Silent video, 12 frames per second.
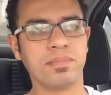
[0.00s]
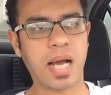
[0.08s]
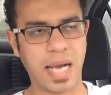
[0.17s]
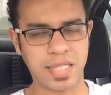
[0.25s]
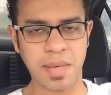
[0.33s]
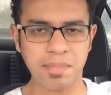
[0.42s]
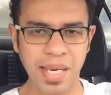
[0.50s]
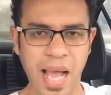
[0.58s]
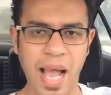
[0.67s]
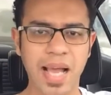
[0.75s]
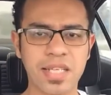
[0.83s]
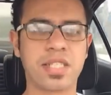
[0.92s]
عشان ما
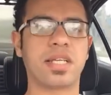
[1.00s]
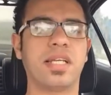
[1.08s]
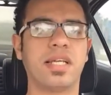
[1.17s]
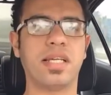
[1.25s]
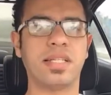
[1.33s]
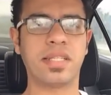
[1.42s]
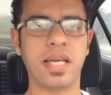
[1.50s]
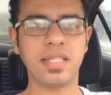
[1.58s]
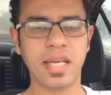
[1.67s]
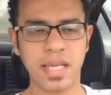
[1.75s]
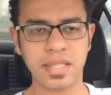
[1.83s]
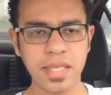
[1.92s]
نعقدش
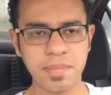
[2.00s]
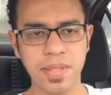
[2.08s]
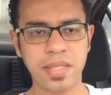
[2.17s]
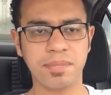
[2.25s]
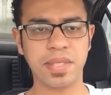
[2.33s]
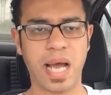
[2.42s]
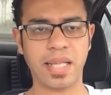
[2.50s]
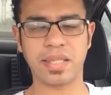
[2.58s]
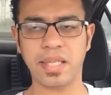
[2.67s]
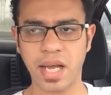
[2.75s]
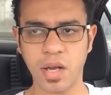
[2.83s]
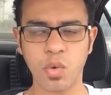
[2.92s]
الدنيا دي
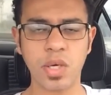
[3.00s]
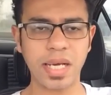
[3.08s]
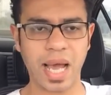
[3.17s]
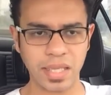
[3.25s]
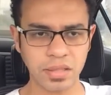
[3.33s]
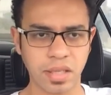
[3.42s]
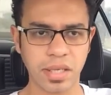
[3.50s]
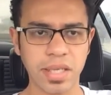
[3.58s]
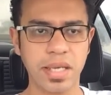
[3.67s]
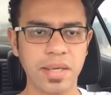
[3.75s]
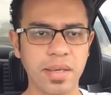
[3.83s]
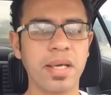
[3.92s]
بيحددها جوجل عن طريق
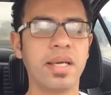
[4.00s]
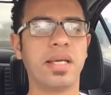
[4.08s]
ايه